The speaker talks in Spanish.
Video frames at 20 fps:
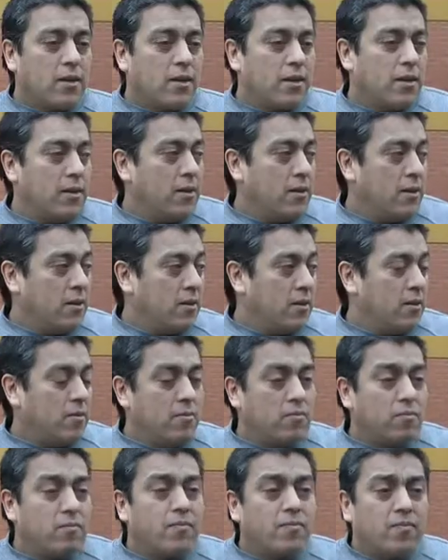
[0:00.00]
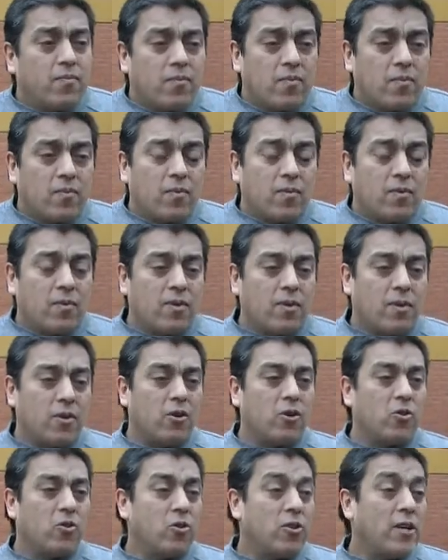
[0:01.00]
eh,
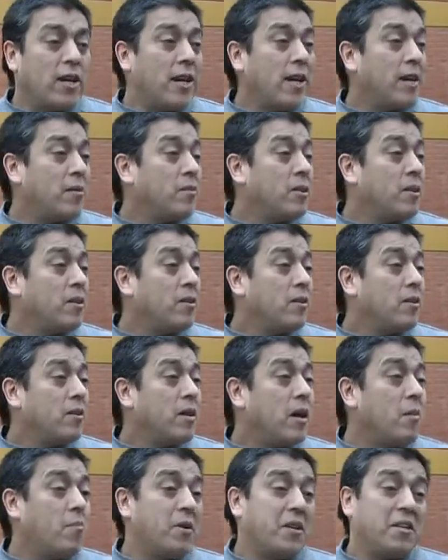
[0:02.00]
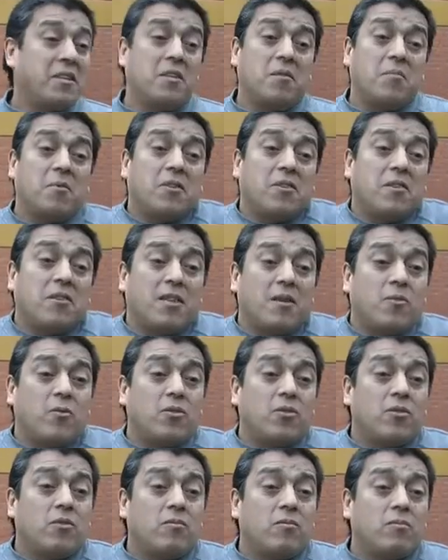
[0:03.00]
no le sonó la alarma, aparentemente
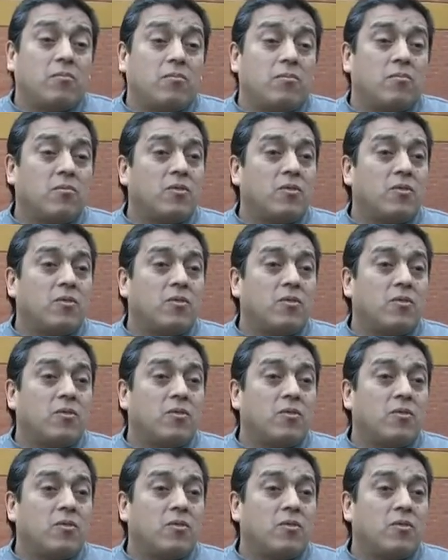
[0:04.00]
estamos sin,